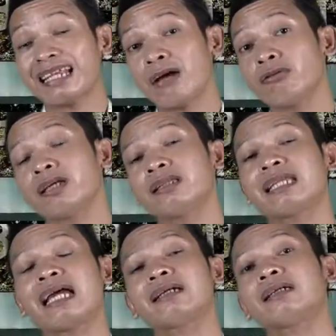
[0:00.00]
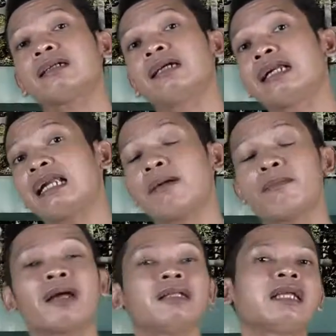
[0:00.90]
tahu tentang
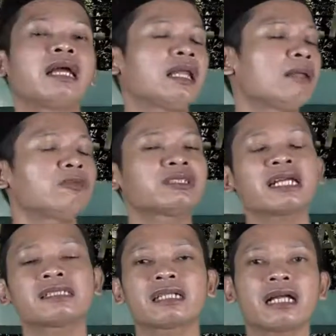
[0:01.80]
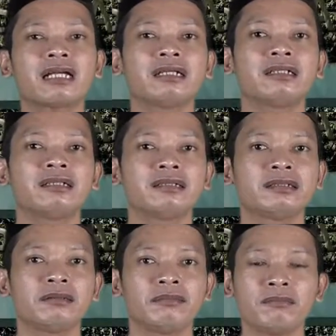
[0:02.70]
namanya ilmu sastra
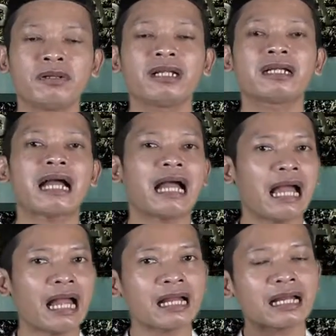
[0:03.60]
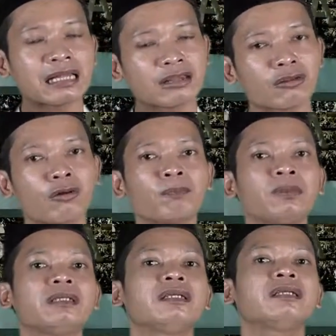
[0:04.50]
mereka angkat
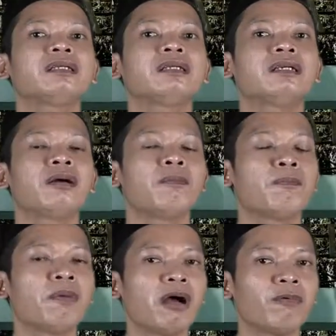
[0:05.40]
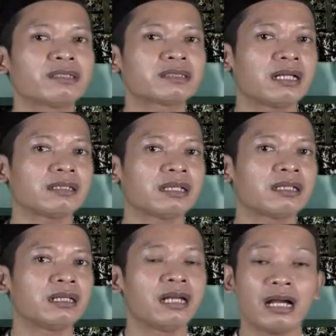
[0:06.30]
topi bahwasanya
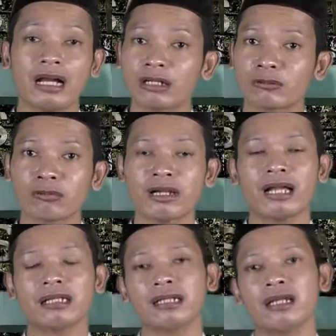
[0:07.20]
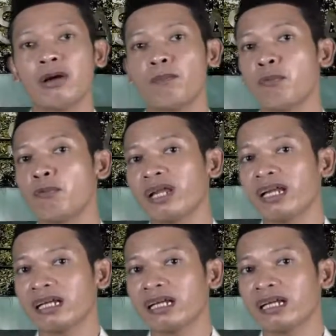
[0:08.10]
Al-Qur'an mempunyai